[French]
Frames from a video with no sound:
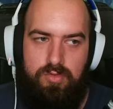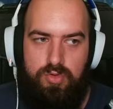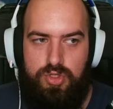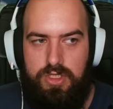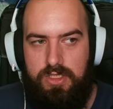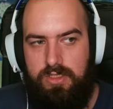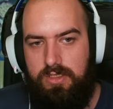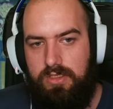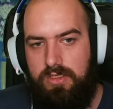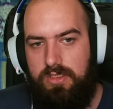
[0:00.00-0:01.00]
On enchaîne
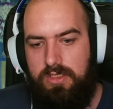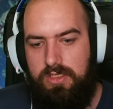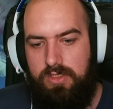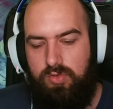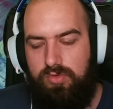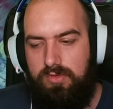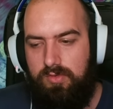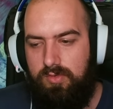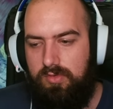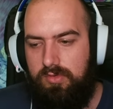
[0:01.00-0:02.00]
les
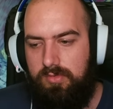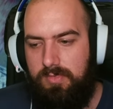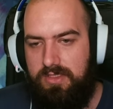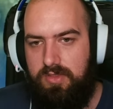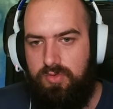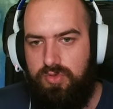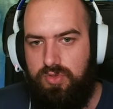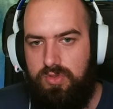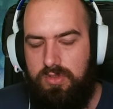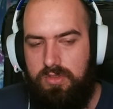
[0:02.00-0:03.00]
QTE. Merci le
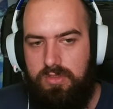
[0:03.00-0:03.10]
jeu.